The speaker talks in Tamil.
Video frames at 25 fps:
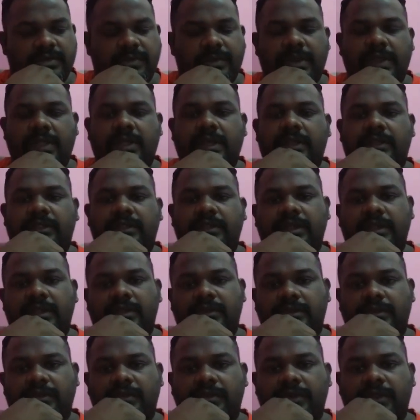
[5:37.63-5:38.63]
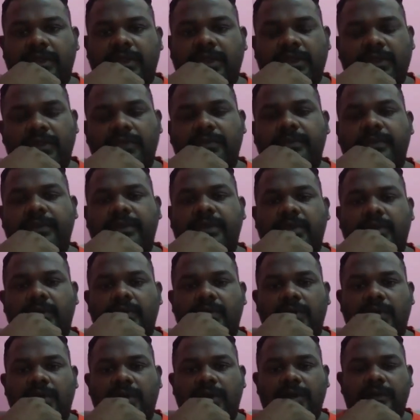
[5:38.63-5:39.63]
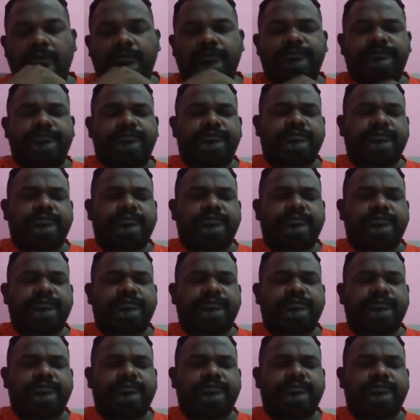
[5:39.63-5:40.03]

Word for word: சிவில் கார்த்திகேசன் எனும் இந்நூலில்